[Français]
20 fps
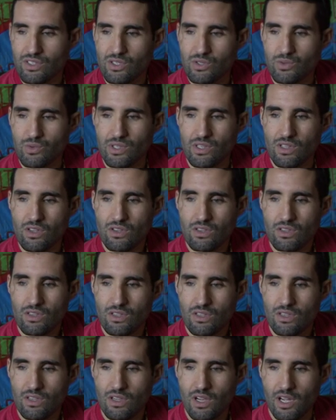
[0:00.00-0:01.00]
18 ans
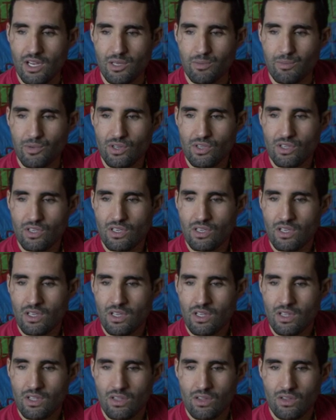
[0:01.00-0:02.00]
à l'époque,
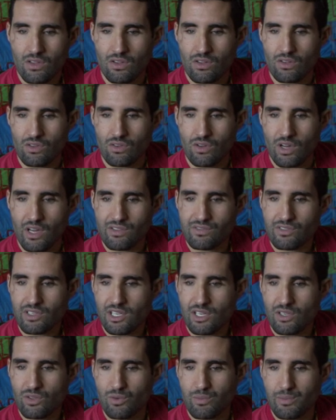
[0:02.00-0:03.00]
en
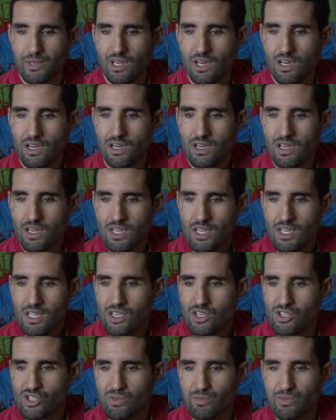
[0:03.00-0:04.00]
avril 2001.
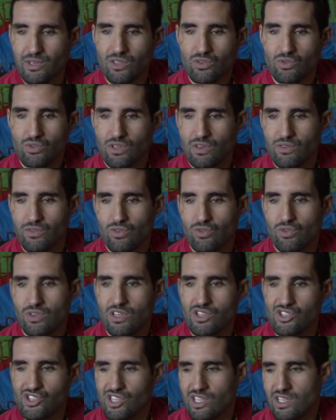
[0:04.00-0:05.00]
J'ai perdu la vue en
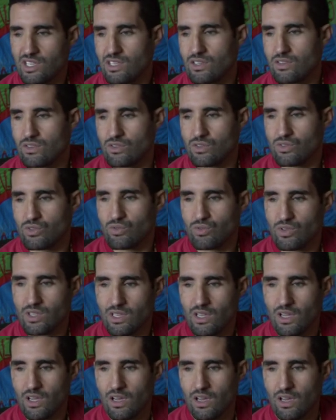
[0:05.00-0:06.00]
Algérie euh,
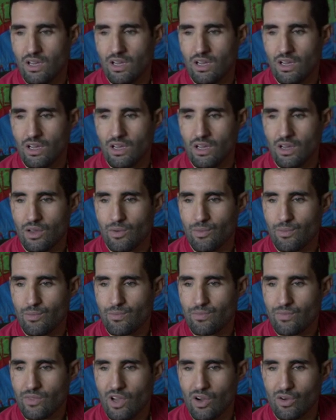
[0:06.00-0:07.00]
suite à,
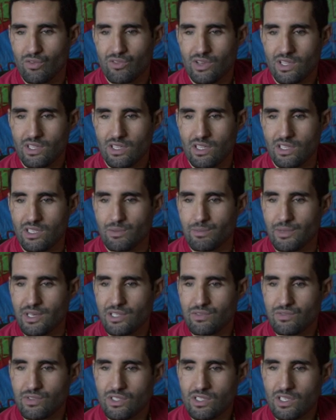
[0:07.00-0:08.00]
en fait, à des
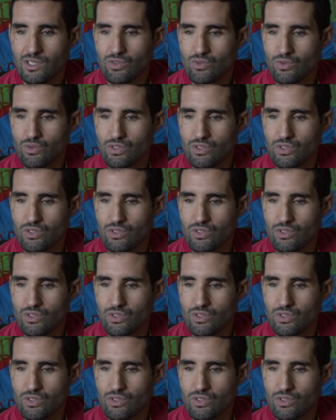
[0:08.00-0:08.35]
manifestations